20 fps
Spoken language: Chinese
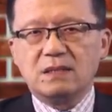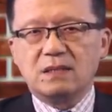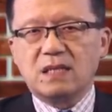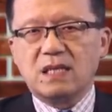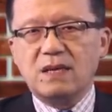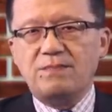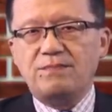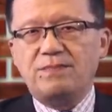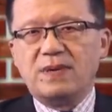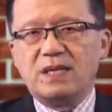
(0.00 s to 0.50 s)

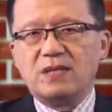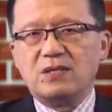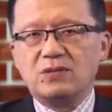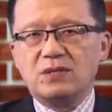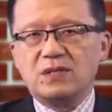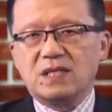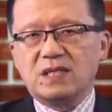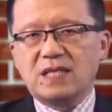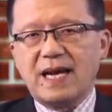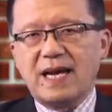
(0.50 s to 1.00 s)
根本就
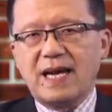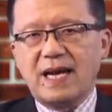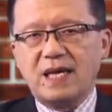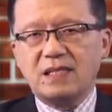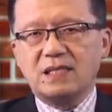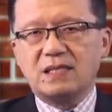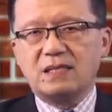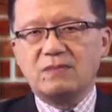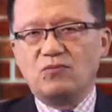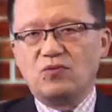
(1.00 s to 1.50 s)
是它
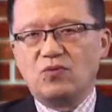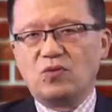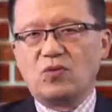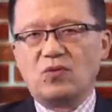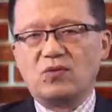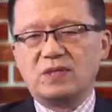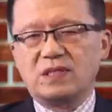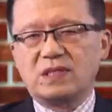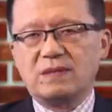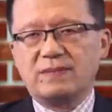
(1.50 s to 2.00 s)
是母
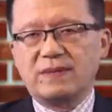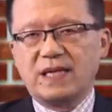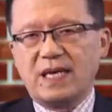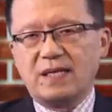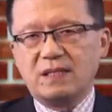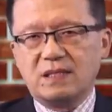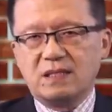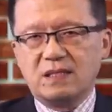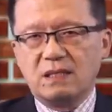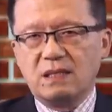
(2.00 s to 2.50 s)
公司嘛，
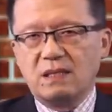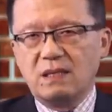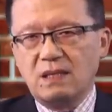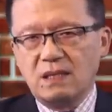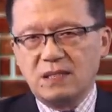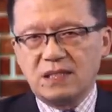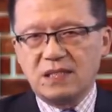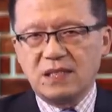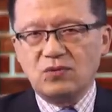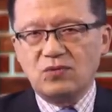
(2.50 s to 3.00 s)
它是
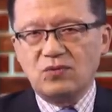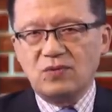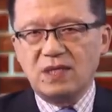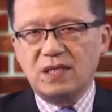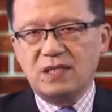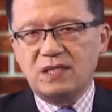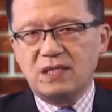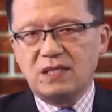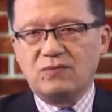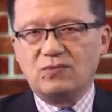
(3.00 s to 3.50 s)
星通
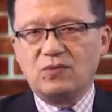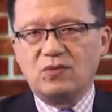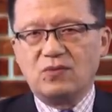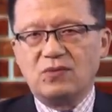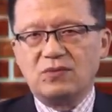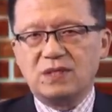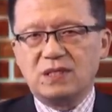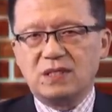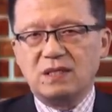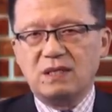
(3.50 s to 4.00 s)
科技的母
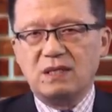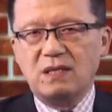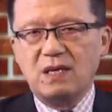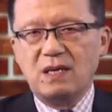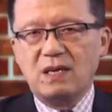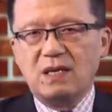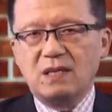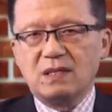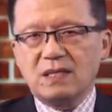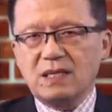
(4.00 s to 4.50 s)
公司，
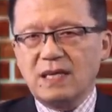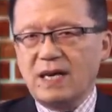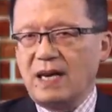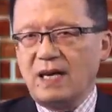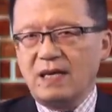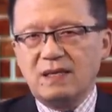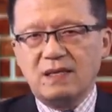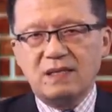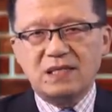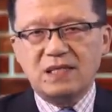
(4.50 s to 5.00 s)

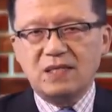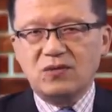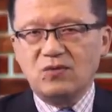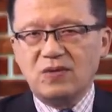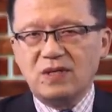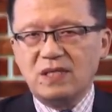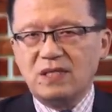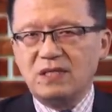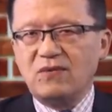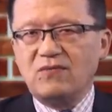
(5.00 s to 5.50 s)
它跟星
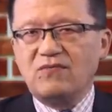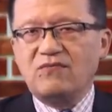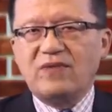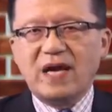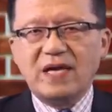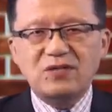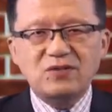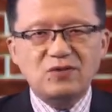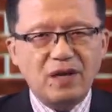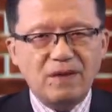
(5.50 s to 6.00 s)
通科技
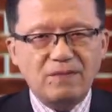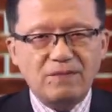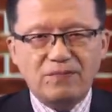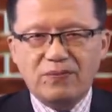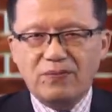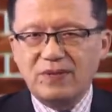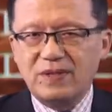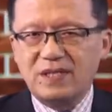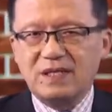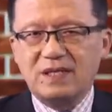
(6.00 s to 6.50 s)
完全
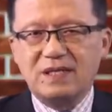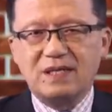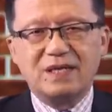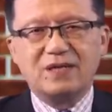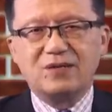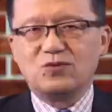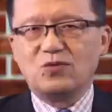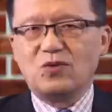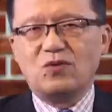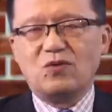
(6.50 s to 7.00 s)
不是
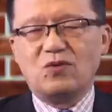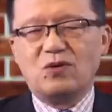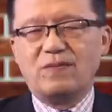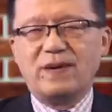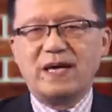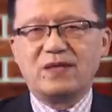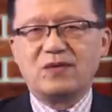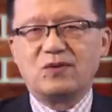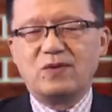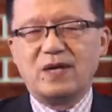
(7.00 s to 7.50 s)
合作伙
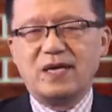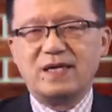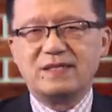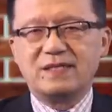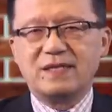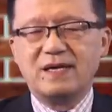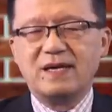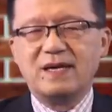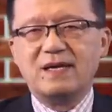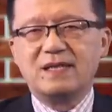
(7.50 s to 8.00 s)
伴的关
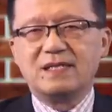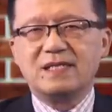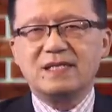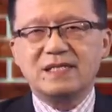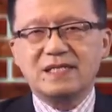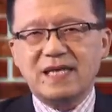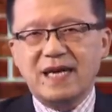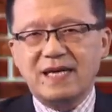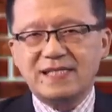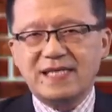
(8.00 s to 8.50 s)
系，这
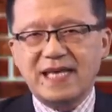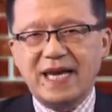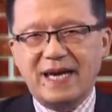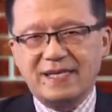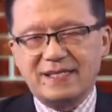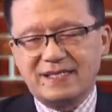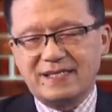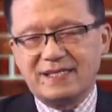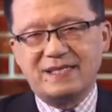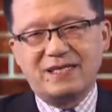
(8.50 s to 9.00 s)
上下
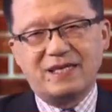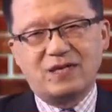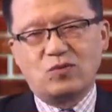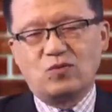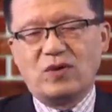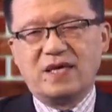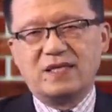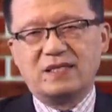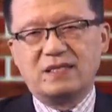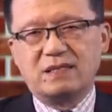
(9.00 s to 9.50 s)
级的
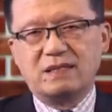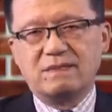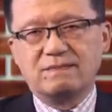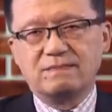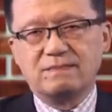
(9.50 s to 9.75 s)
关系。